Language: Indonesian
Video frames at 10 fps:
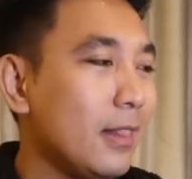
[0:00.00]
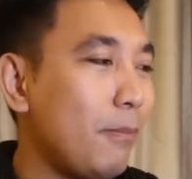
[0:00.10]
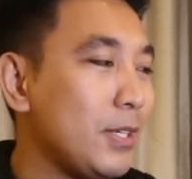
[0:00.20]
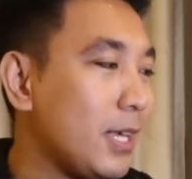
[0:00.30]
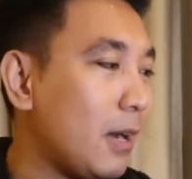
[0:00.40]

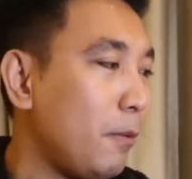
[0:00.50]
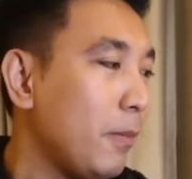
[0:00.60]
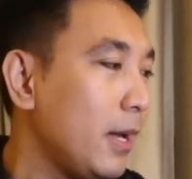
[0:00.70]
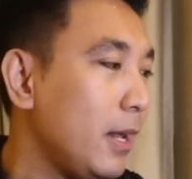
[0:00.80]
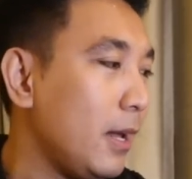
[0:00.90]
Tapi secara
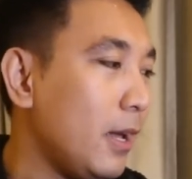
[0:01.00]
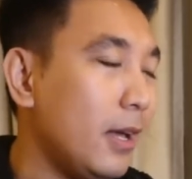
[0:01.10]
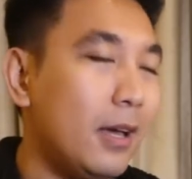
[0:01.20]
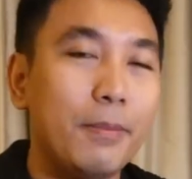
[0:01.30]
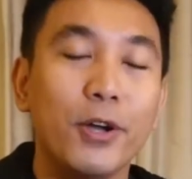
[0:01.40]
pribadi
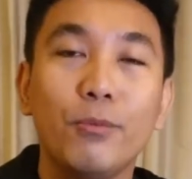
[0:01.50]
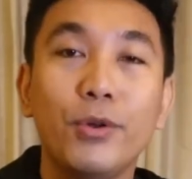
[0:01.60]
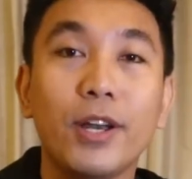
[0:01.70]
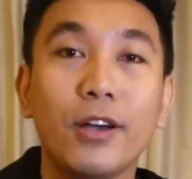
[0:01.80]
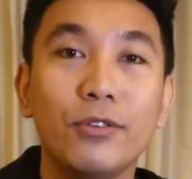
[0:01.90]
uh, Pak
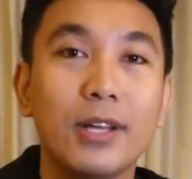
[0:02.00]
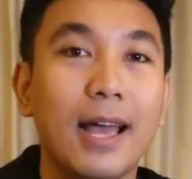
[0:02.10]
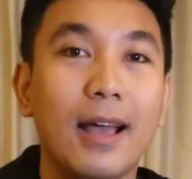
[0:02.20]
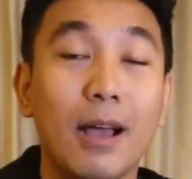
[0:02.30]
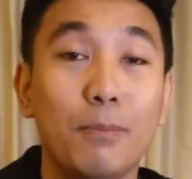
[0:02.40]
Gubernur aku
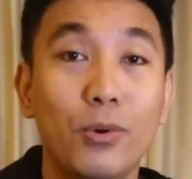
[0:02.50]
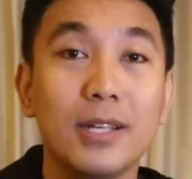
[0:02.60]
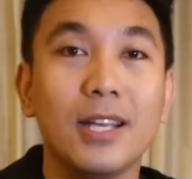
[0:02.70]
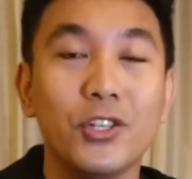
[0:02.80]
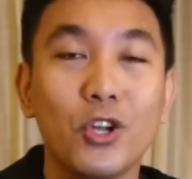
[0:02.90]
nggak nggak
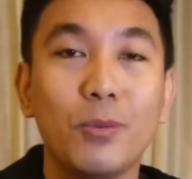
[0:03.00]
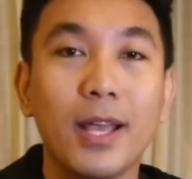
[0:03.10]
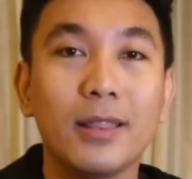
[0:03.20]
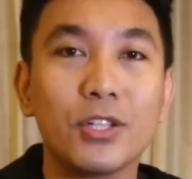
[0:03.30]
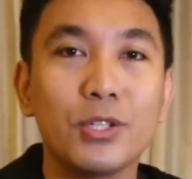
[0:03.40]
puas ya
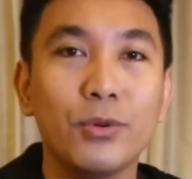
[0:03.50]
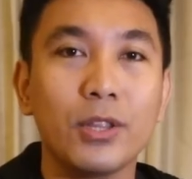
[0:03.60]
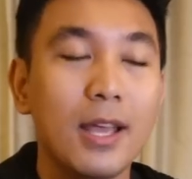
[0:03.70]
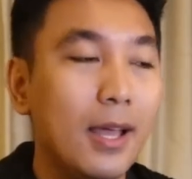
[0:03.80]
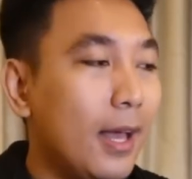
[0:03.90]
jawaban yang
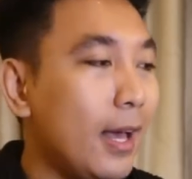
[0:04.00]
tersebut.